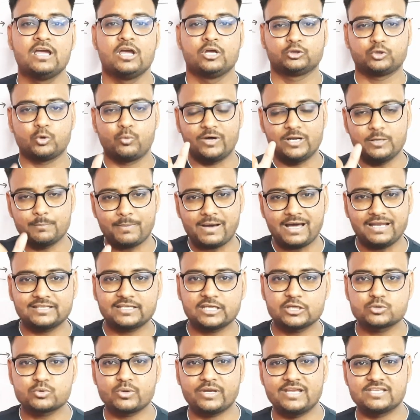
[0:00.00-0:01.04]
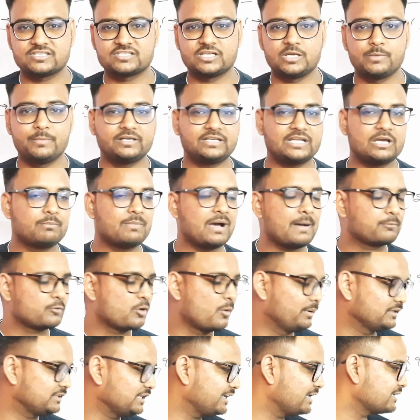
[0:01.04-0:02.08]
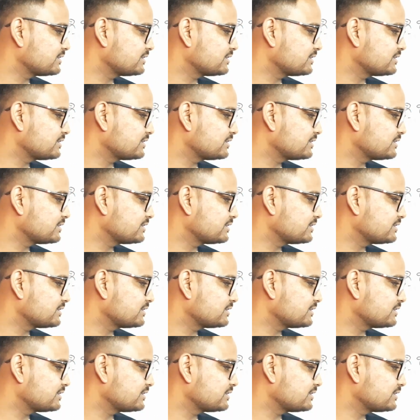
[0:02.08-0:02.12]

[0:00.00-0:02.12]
तो वनपाल की जो एज लिमिट है मैं आपको बताना